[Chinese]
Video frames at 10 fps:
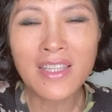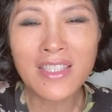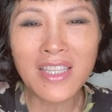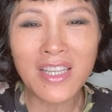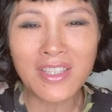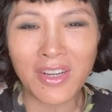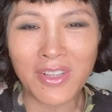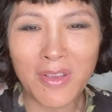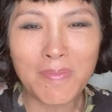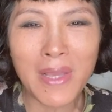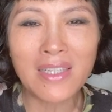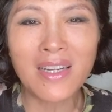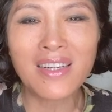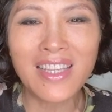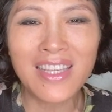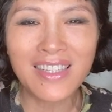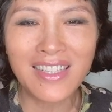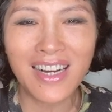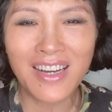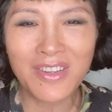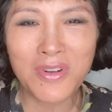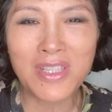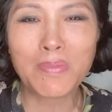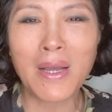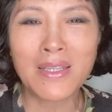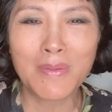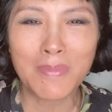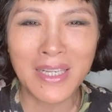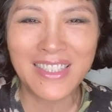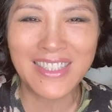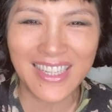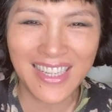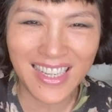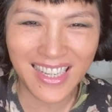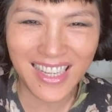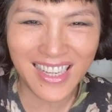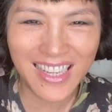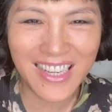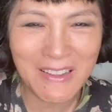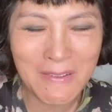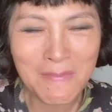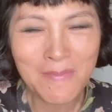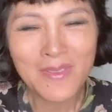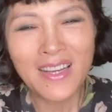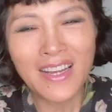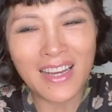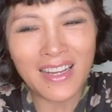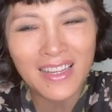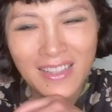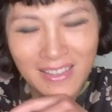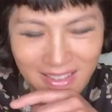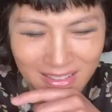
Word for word: 现在等于变成了一个 responsibility，嗯，